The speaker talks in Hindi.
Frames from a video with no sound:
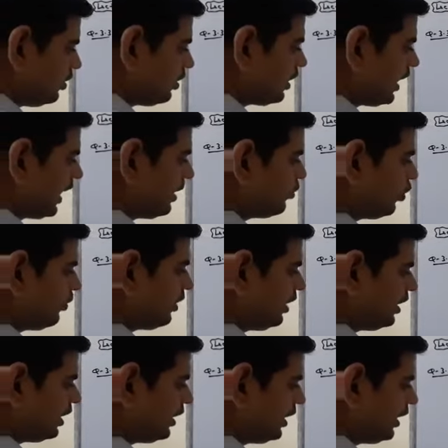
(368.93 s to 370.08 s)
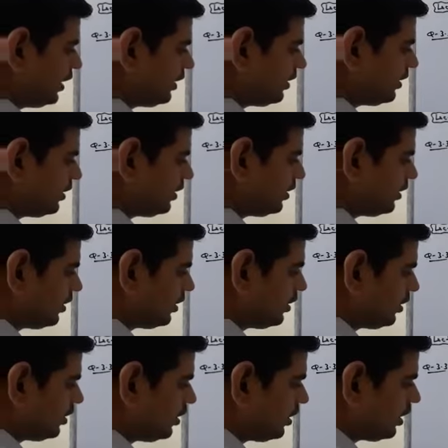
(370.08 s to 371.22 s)
टाइम ऑफ रिटर्निंग
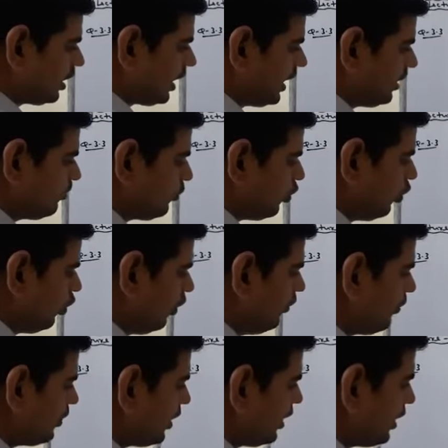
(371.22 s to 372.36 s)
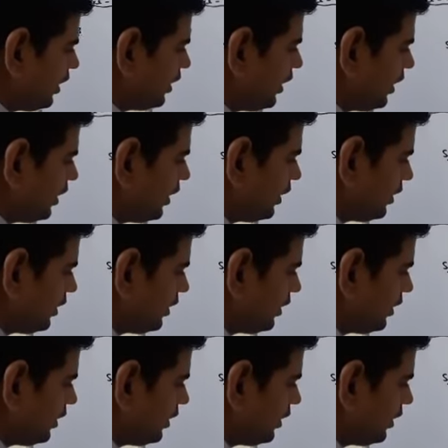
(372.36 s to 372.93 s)
टाइम ऑफ रिटर्निंग